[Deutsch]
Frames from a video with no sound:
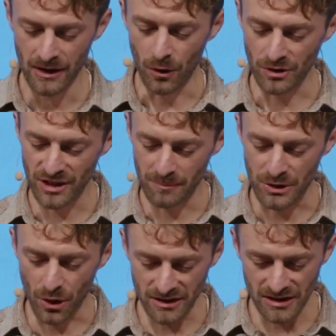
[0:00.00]
und
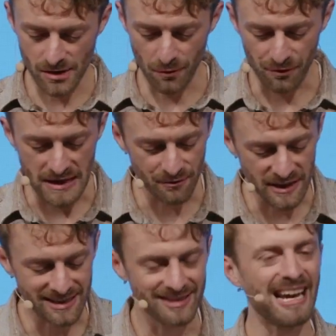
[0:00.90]
bedeutet so viel
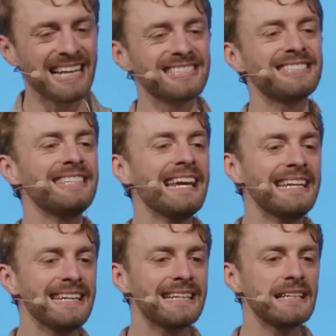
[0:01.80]
wie
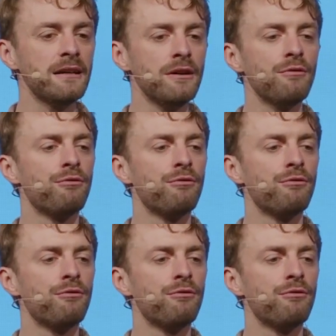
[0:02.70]
dasjenige,